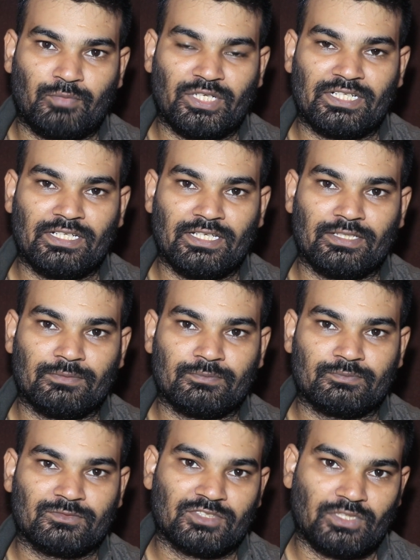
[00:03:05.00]
పర్ డే
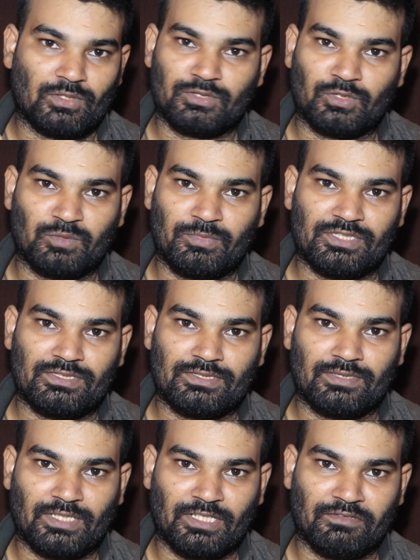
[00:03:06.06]
థౌజండ్ రూపీస్
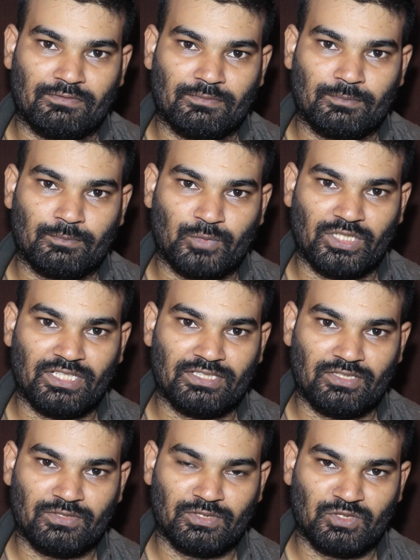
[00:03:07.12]
ఎనఫ్ పర్ డే
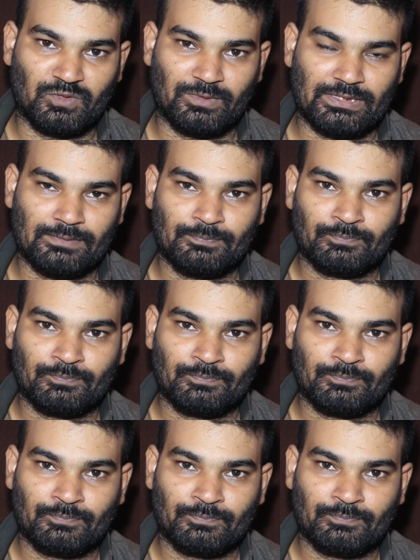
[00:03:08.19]
థౌజండ్ రూపీస్